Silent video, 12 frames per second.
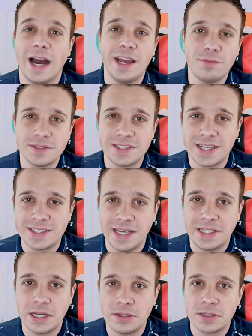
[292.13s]
Aí você
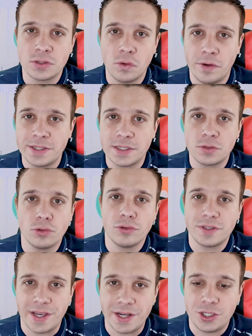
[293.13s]
aceitando as coisas, tudo
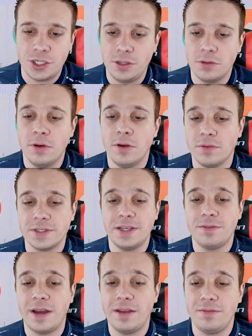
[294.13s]
certinho, você
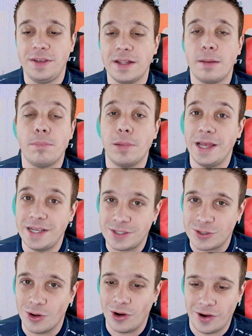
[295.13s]
vai vir na Play
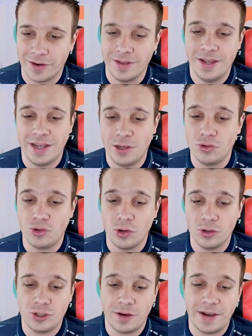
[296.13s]
Store e o
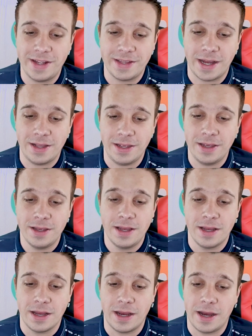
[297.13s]
jogo já vai estar tá ali
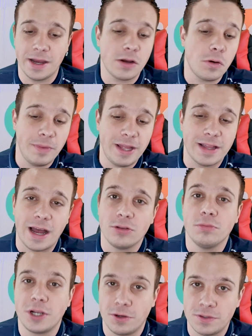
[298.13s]
uh,
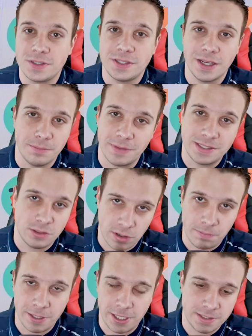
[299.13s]
recomendado para você. Mas se não
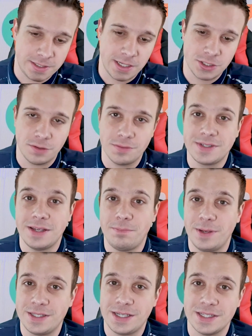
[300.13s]
aparecer, é só você
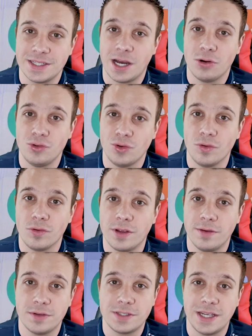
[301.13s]
pesquisar o jogo
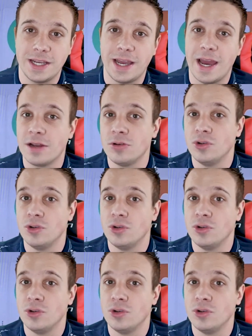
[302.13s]
que você quer